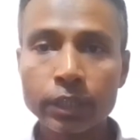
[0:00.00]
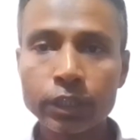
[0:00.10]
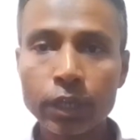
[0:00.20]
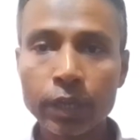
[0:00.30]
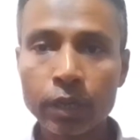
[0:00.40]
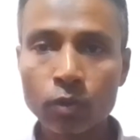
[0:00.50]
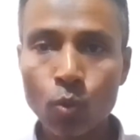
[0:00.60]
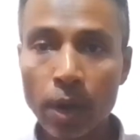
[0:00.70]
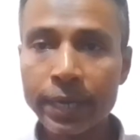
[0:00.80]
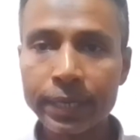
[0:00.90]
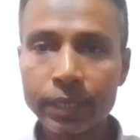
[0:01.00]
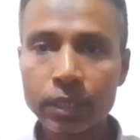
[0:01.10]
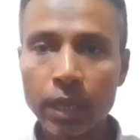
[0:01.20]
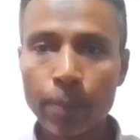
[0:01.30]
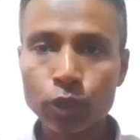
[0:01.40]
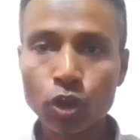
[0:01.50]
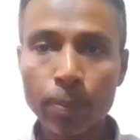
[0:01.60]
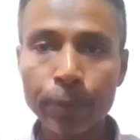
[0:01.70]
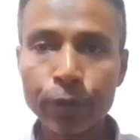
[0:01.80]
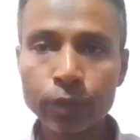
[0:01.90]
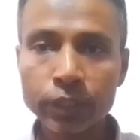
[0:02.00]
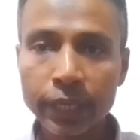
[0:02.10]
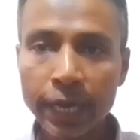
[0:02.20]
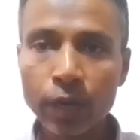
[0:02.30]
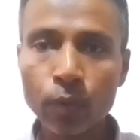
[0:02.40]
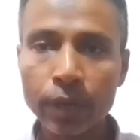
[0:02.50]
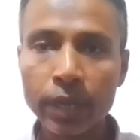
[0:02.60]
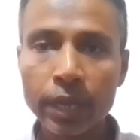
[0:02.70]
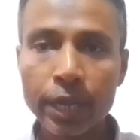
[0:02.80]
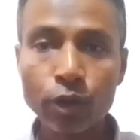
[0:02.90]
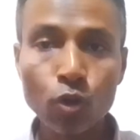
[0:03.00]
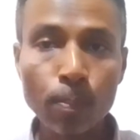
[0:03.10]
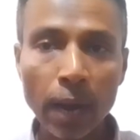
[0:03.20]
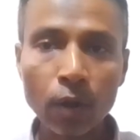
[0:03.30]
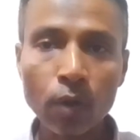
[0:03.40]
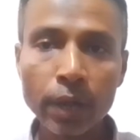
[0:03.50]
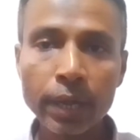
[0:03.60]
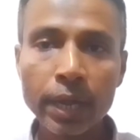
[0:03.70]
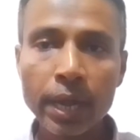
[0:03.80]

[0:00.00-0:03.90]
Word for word: যে কোয়ালিটি এবং শর্ট ভিডিওর যে ক্যাটাগরি এটি খুব ভালো হয়